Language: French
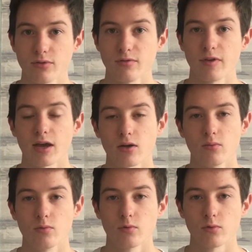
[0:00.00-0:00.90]
vers
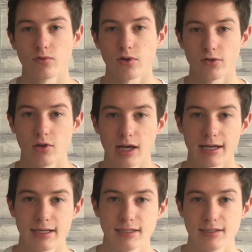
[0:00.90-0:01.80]
mon compte en dollars
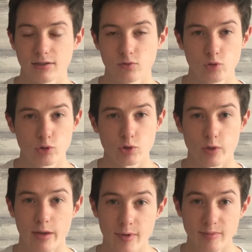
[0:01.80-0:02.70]
canadiens, toujours
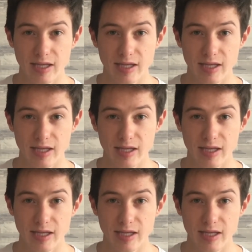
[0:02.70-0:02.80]
sur la même